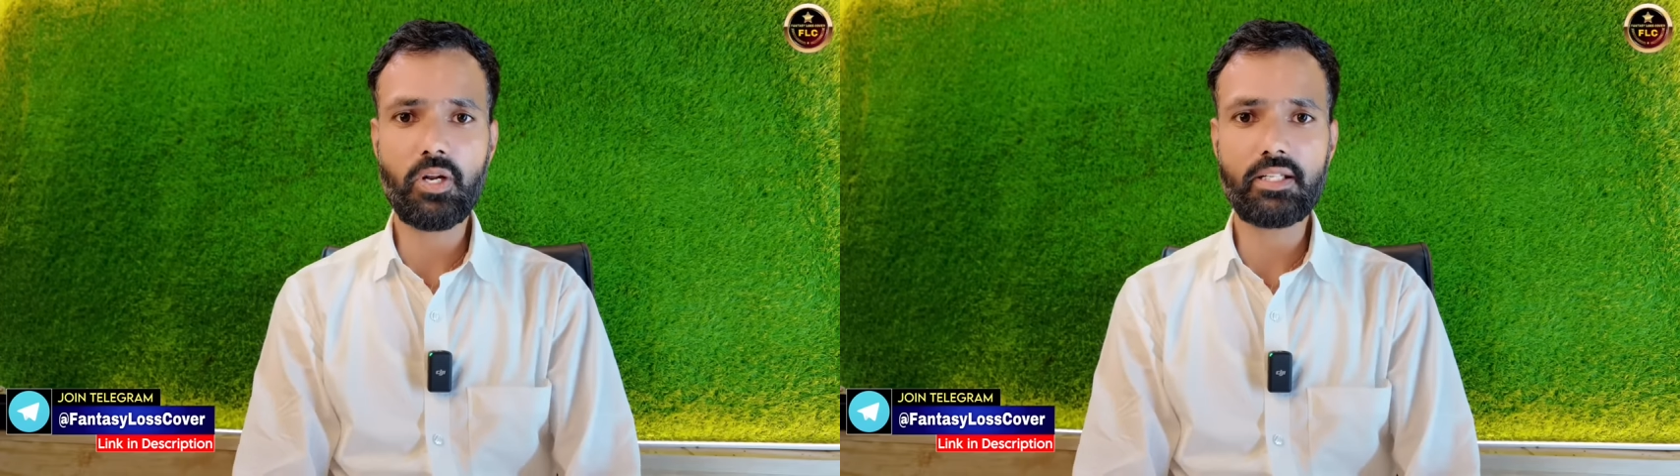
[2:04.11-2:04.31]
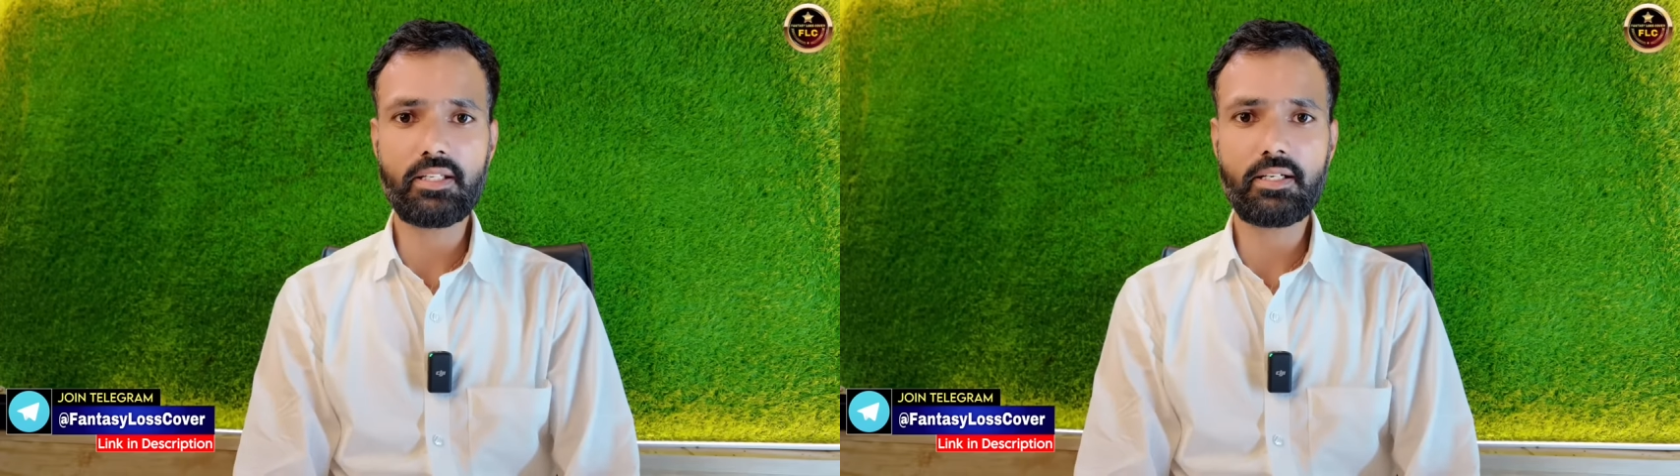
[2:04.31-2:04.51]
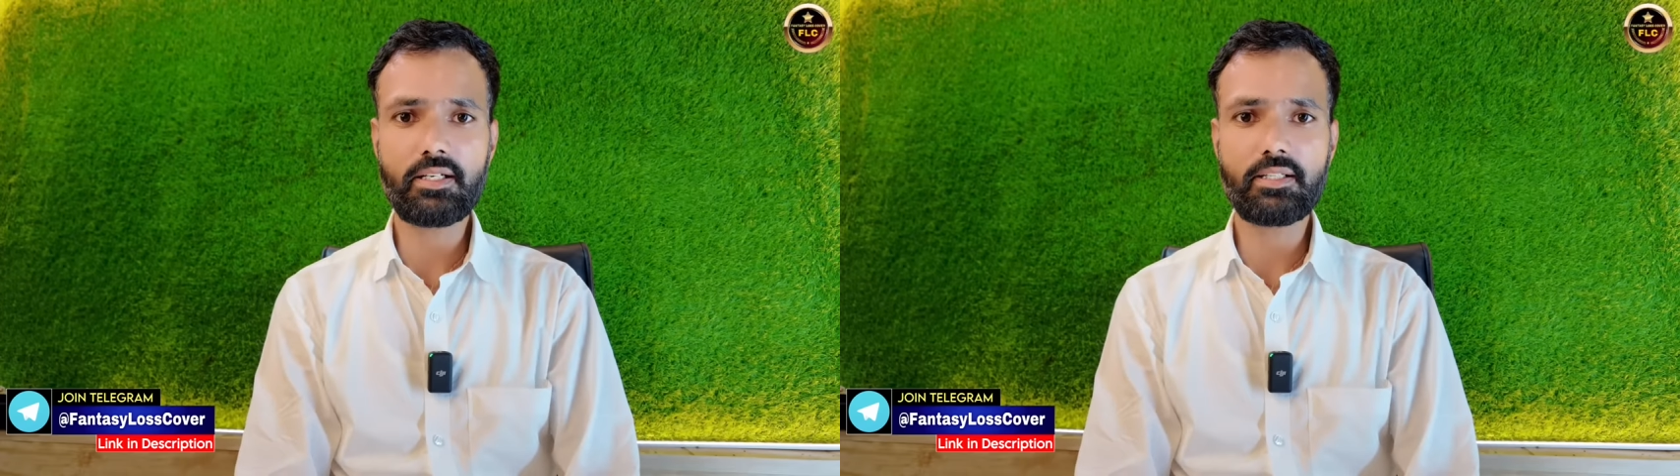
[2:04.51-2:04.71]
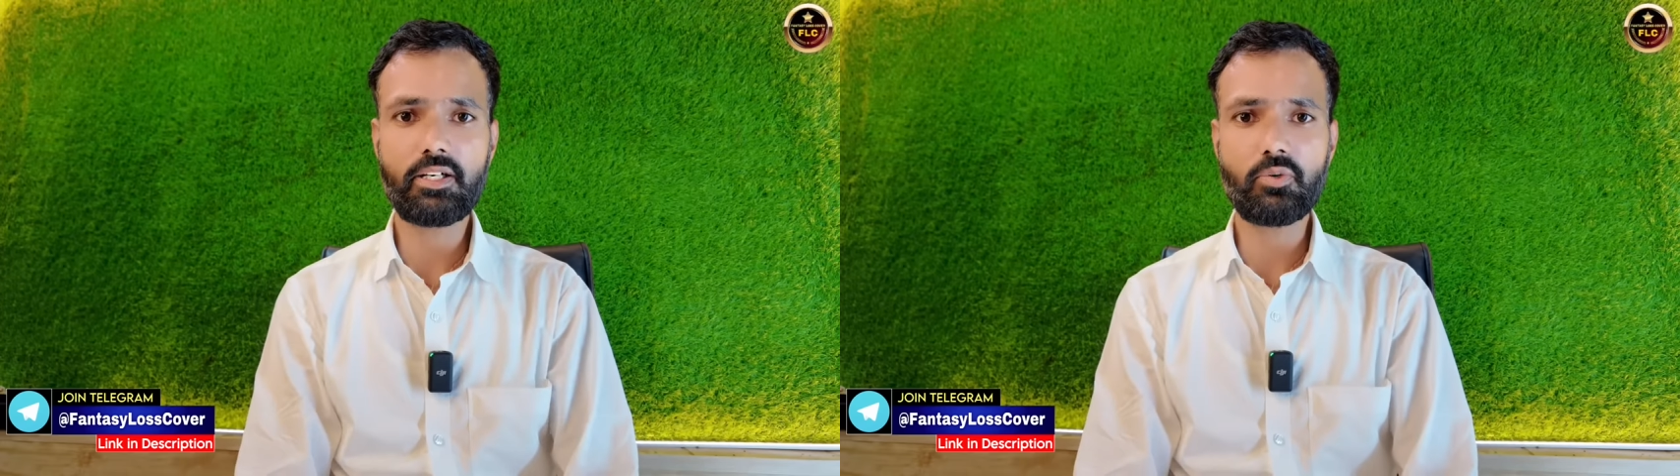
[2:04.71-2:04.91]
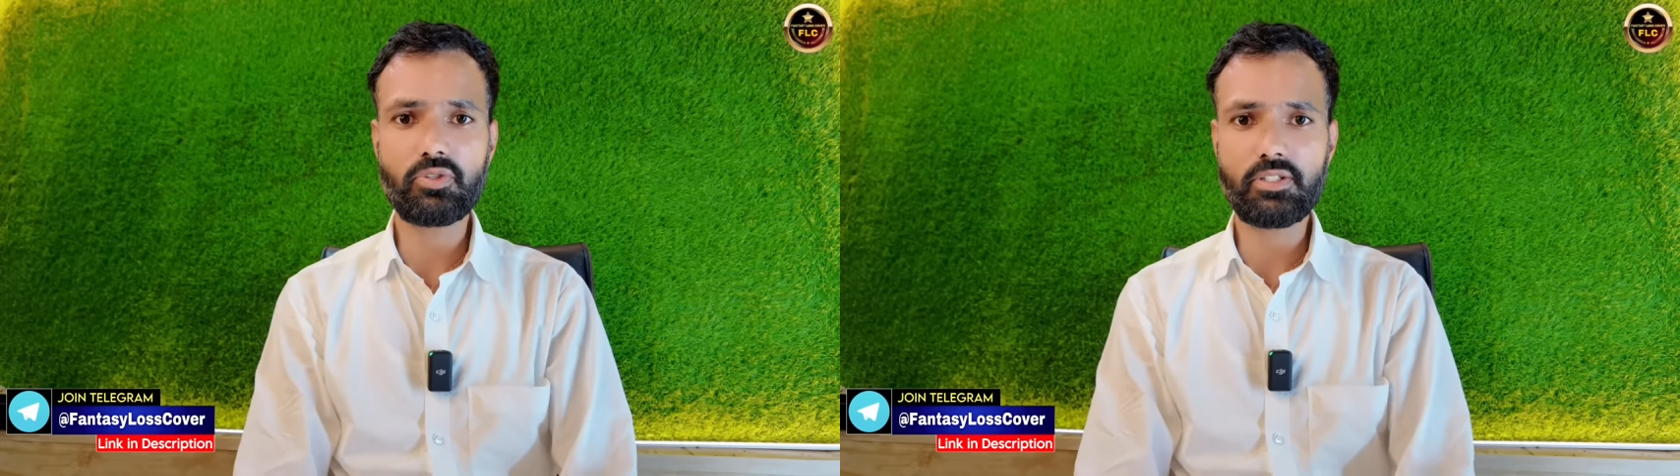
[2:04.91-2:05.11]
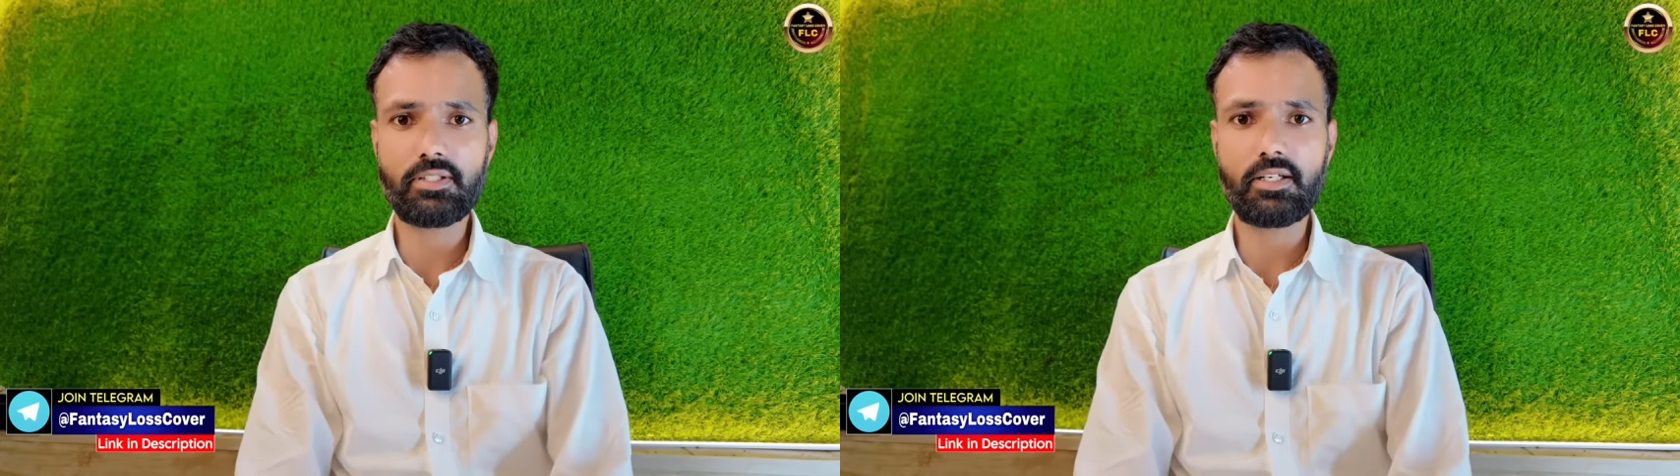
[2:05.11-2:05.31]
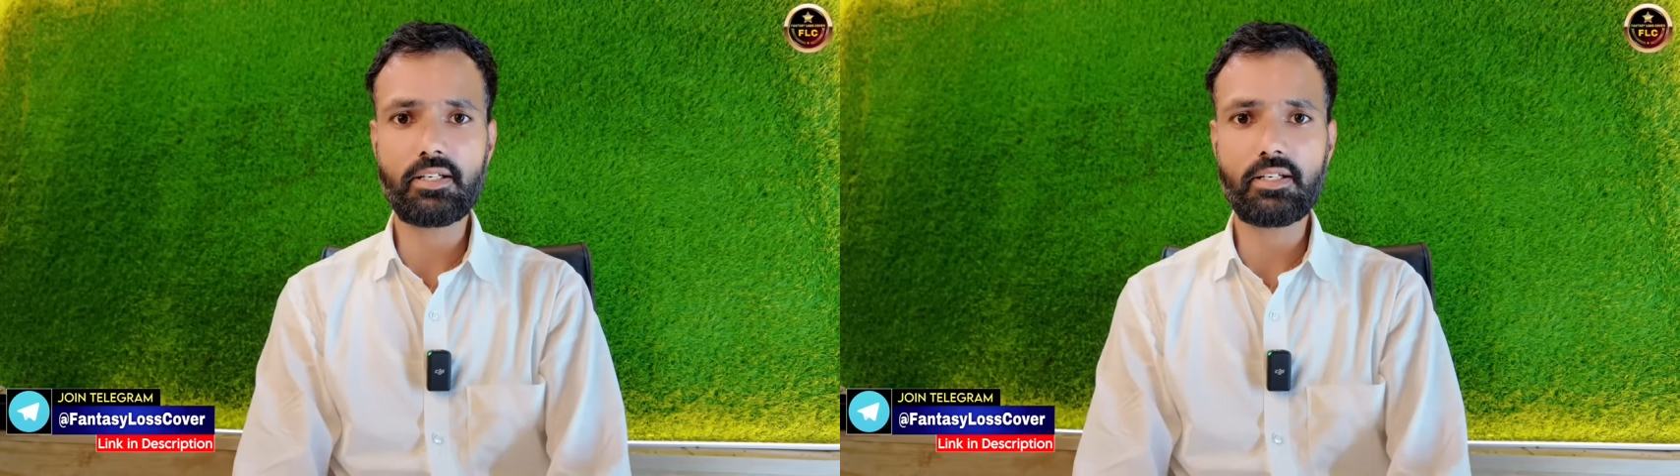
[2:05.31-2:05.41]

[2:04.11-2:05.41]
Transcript: पूरा देख लेते हैं और जिस